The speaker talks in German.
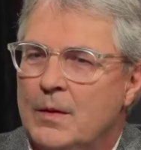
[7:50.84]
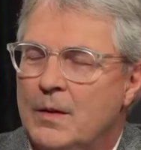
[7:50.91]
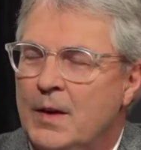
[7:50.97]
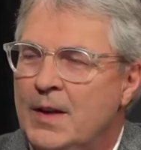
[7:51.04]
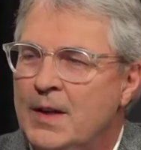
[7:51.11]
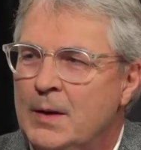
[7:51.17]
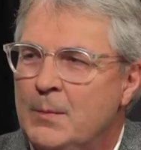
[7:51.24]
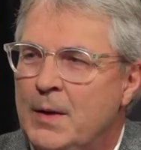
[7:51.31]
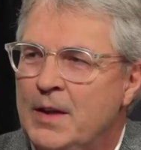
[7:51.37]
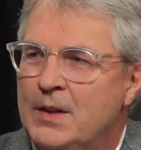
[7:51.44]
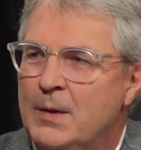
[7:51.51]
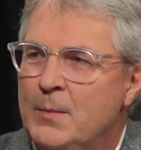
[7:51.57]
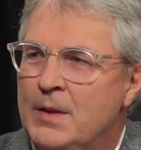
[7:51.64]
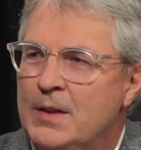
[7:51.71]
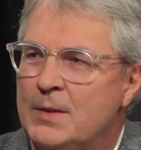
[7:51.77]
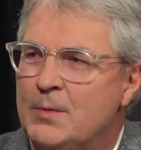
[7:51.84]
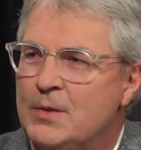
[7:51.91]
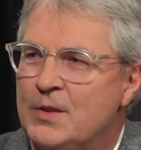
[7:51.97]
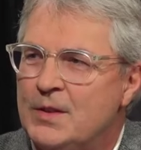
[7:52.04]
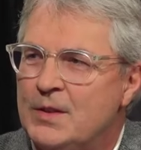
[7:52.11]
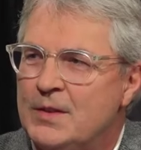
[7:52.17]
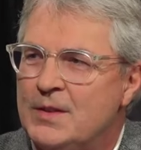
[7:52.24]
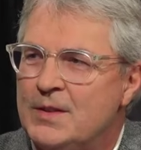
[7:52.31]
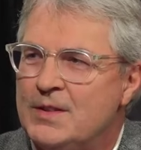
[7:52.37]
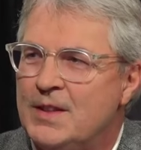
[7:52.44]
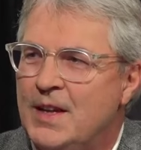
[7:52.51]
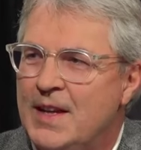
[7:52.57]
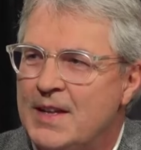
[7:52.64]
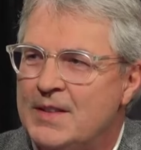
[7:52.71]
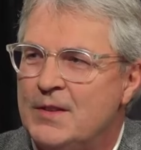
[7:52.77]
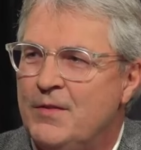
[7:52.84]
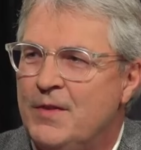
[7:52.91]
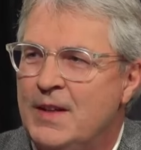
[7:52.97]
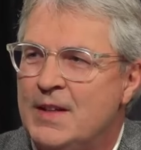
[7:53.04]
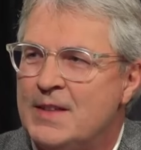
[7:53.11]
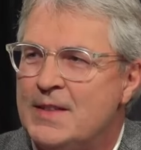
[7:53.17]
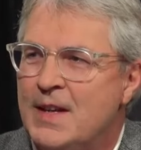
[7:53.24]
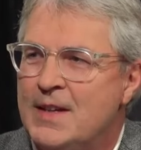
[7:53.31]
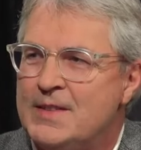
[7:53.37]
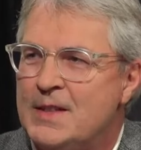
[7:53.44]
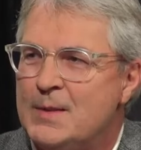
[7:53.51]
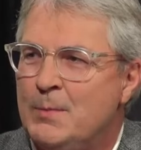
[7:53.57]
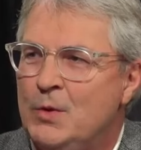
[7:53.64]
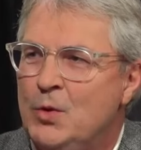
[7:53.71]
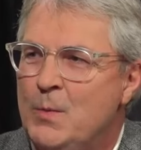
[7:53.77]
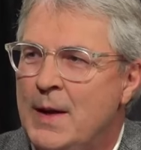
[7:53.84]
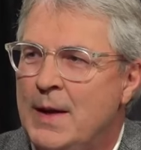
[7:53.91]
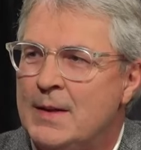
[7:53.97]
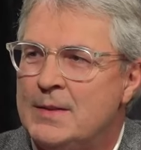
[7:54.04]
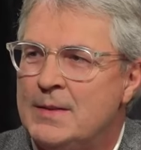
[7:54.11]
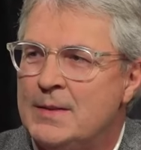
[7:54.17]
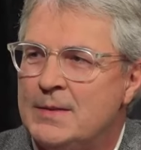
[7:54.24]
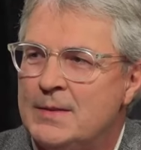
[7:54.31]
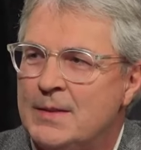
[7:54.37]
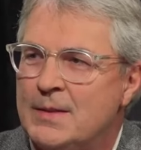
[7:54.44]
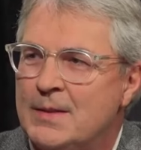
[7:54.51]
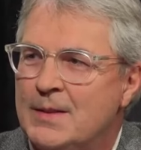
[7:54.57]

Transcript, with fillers: Rechnet man eigentlich damit, dass man dass der erste Fingerzeig ist, dass man Nummer eins ist?